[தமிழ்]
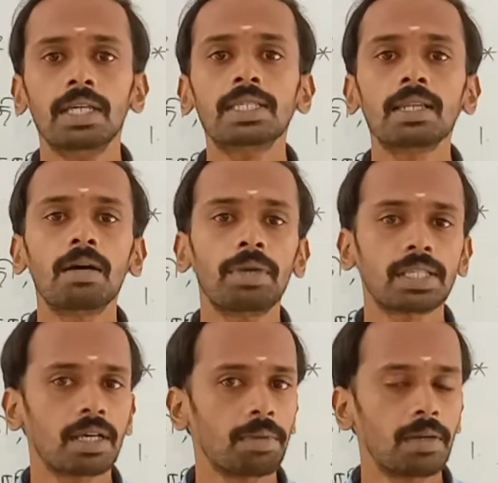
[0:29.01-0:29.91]
இஸ்லாமிய
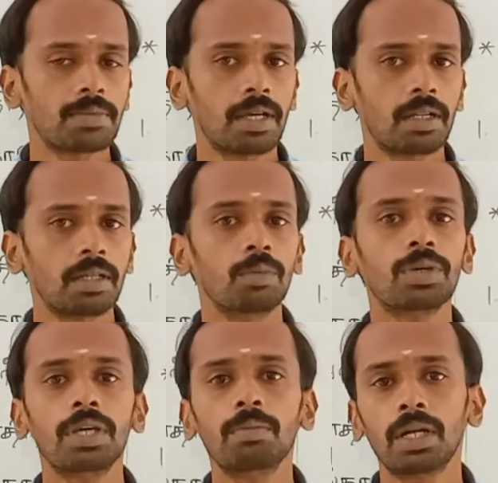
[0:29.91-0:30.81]
சமயம் சார்ந்த
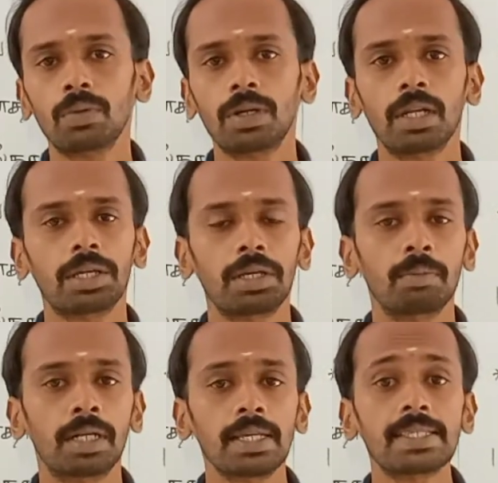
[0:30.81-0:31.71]
முக்கியமான ஒரு
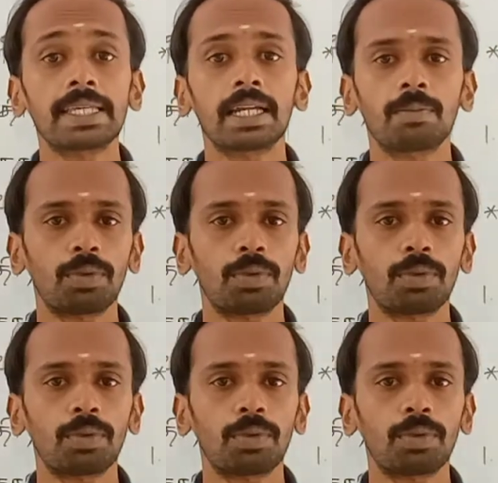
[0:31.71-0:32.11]
இலக்கியமான சீரா